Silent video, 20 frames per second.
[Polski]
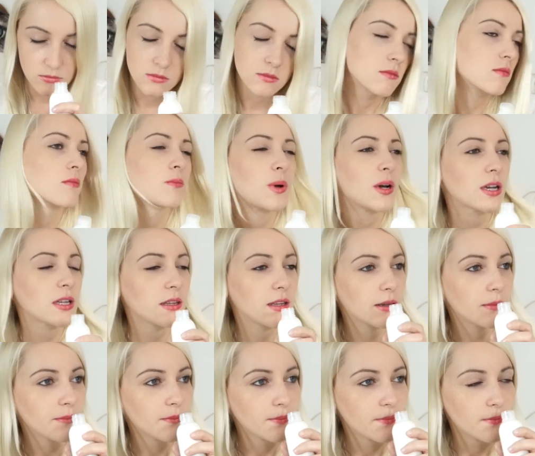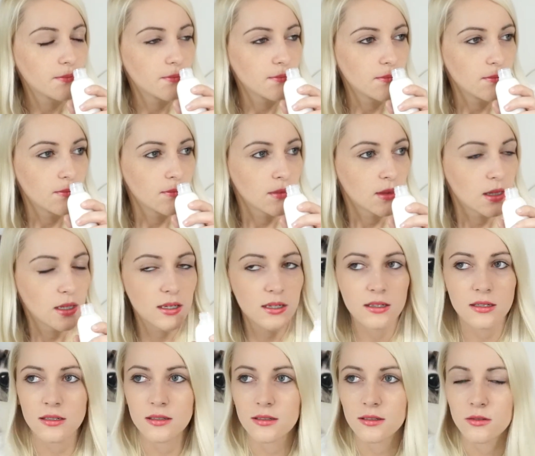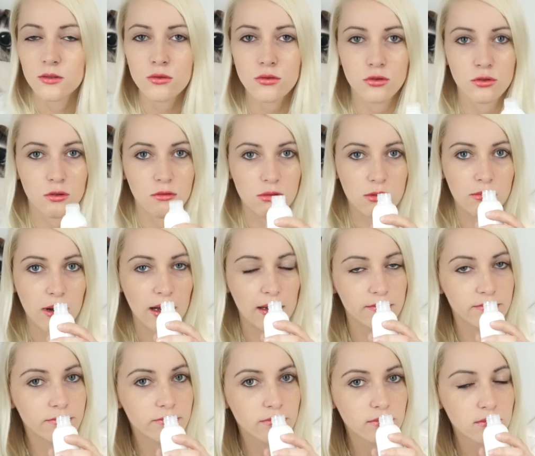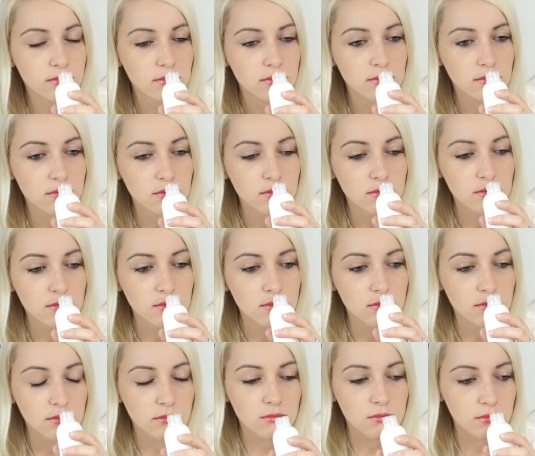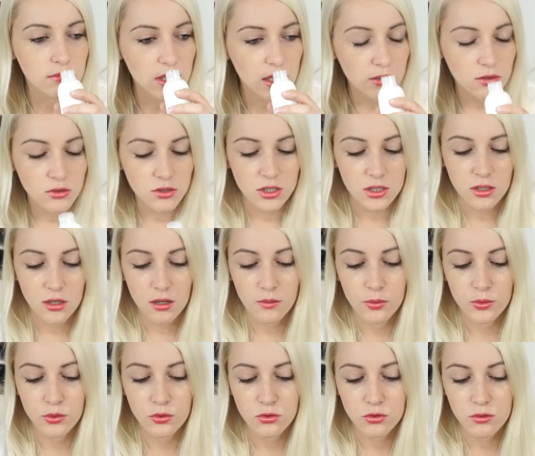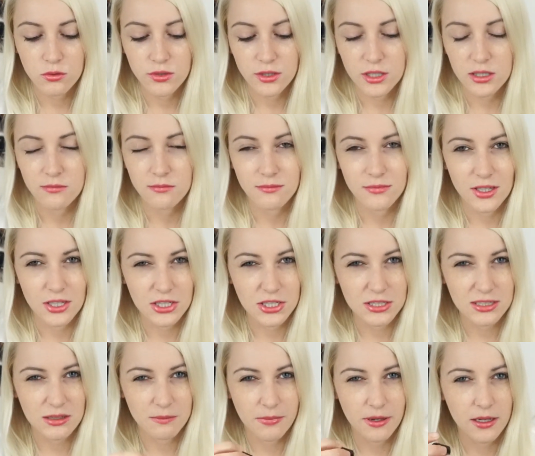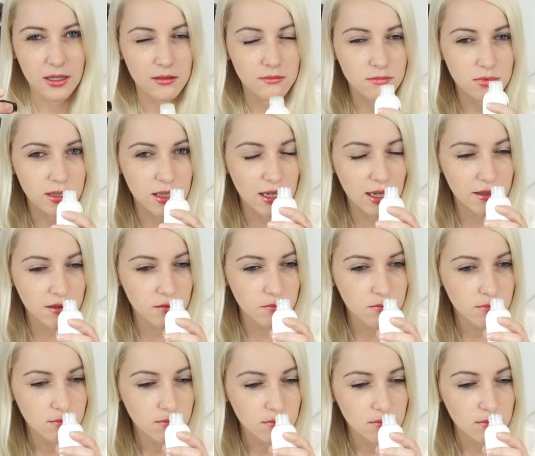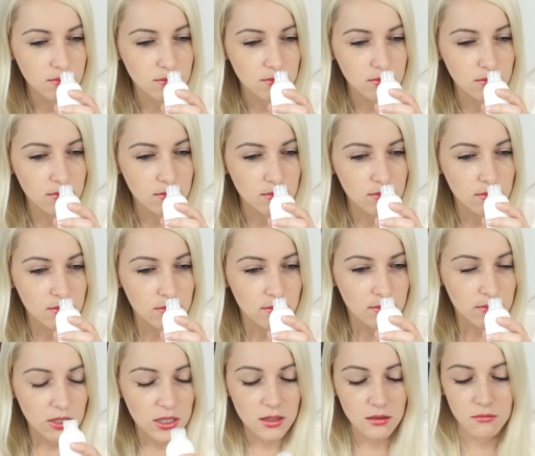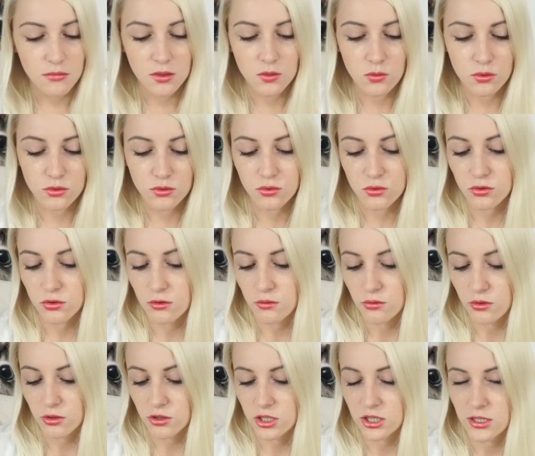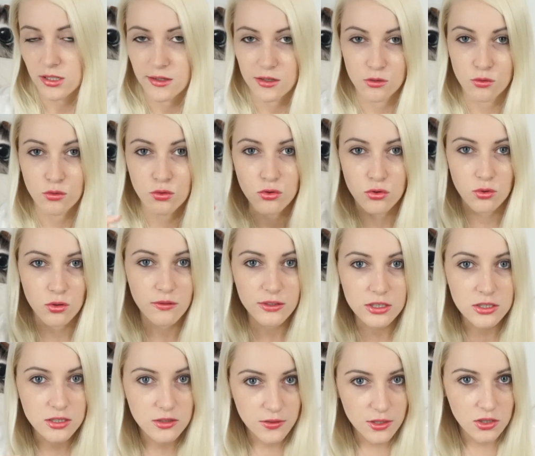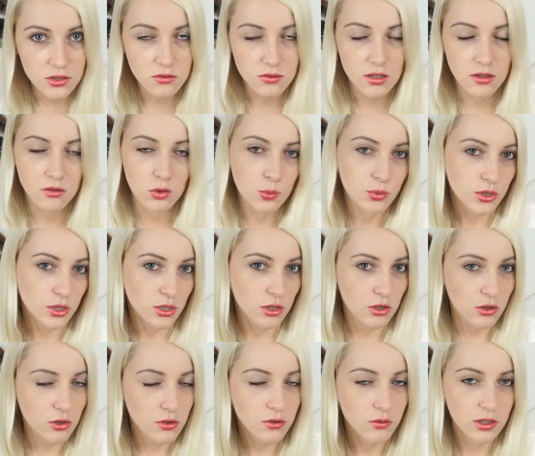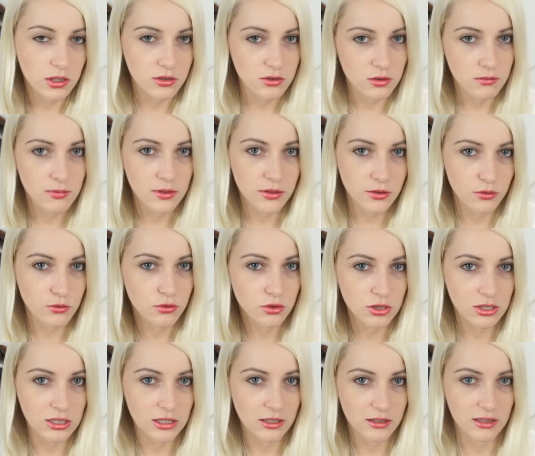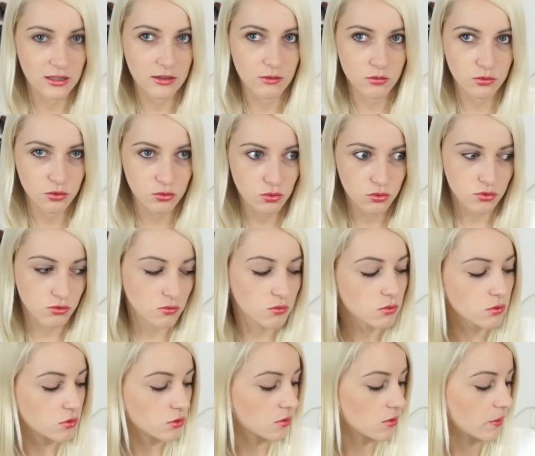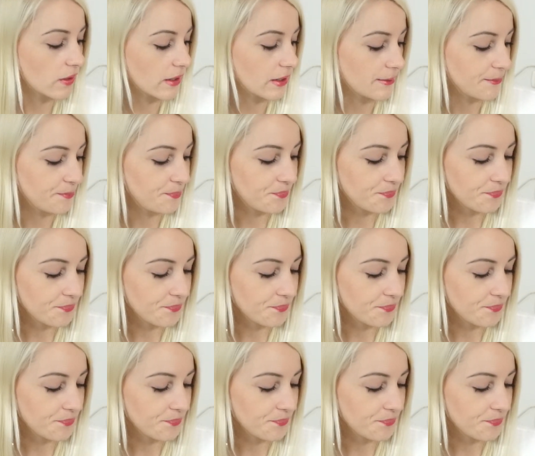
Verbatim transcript: Mm, pachnie e, gruszką chyba. Tak troszeczkę jakby gruszką, takim też i zapachem mydlanym. Takie mydło z gruszką, troszeczkę taką gruszką, wiecie, świeżo, taką przekrojoną, jak się normalnie gruszki je, nie taką sztuczną gruszką, jak